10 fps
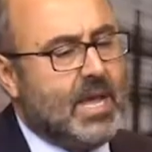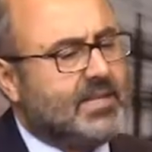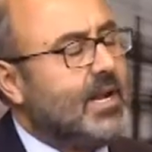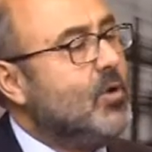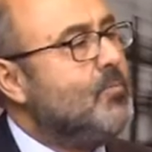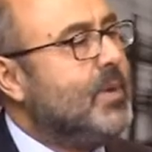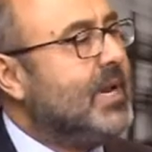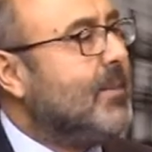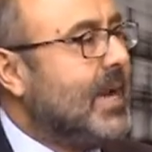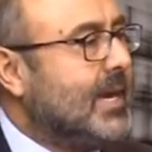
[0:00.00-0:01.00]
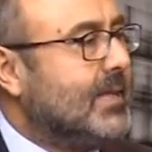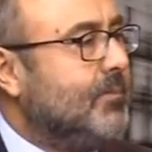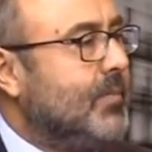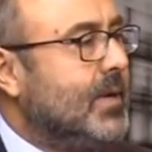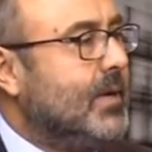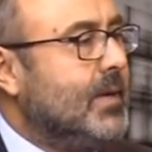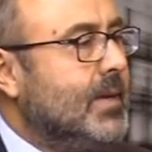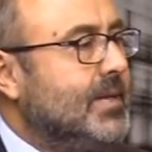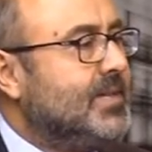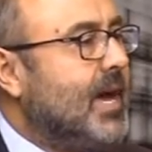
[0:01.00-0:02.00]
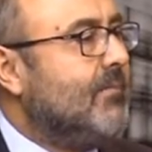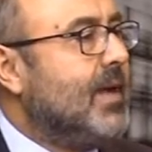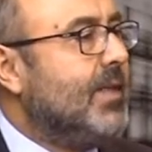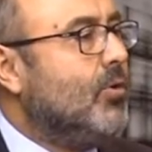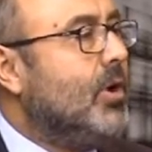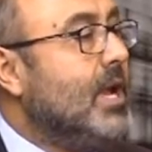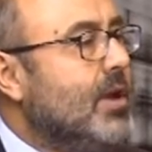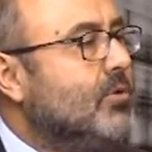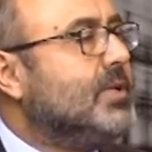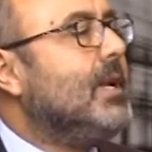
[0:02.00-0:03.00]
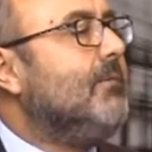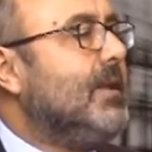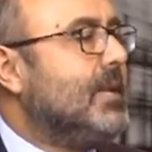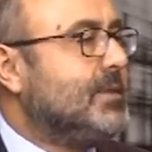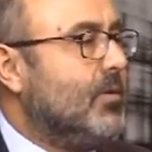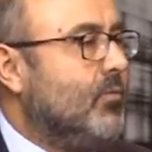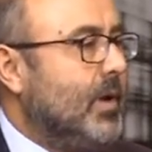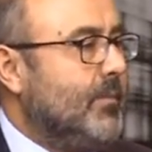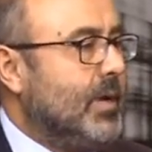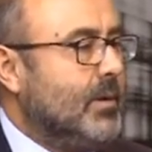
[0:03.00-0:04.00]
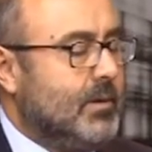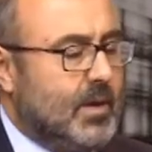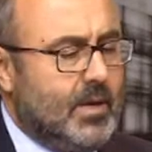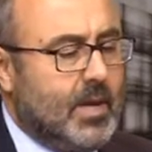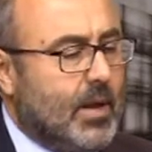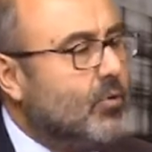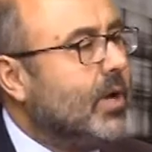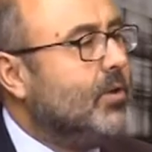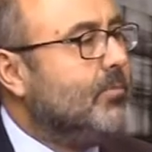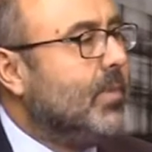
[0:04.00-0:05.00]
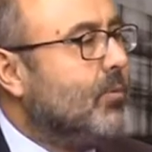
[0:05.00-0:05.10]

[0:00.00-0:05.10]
ha salido en primera plana también, y se habla de los líos en las finanzas de y es algo que me